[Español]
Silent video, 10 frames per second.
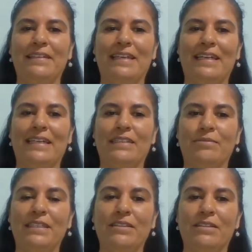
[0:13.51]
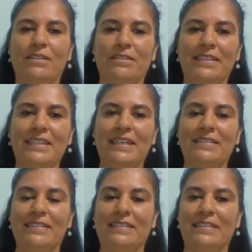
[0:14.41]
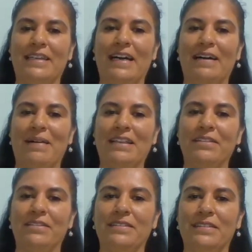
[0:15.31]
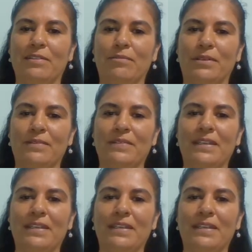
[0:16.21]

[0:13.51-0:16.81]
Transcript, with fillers: para que tu hijo o hija se sienta amado y seguro.